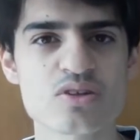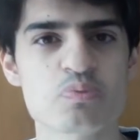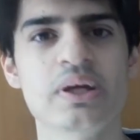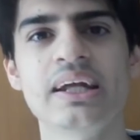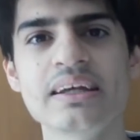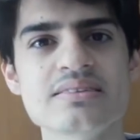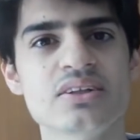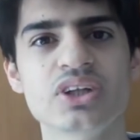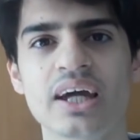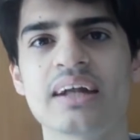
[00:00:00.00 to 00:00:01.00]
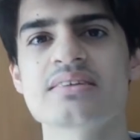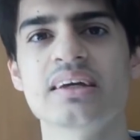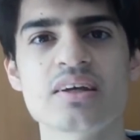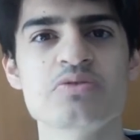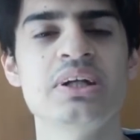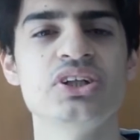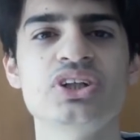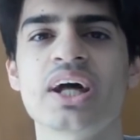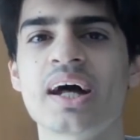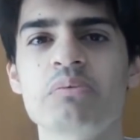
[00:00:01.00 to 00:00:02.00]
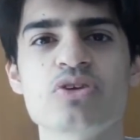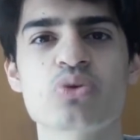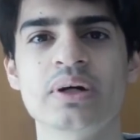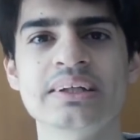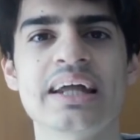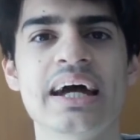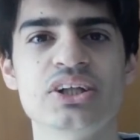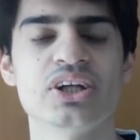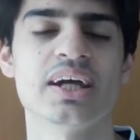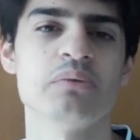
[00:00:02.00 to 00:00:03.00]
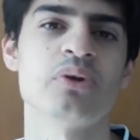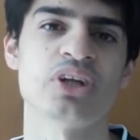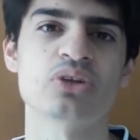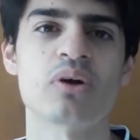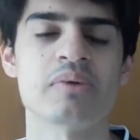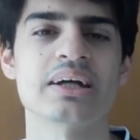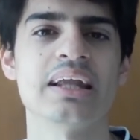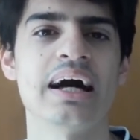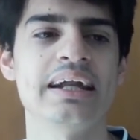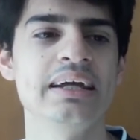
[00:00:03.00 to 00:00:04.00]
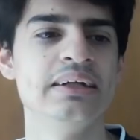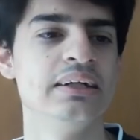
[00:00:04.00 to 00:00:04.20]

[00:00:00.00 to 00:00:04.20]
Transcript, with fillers: a experiência de guerra nas 500 milhas de Indianápolis com o Andretti, naquele projeto com a McLaren.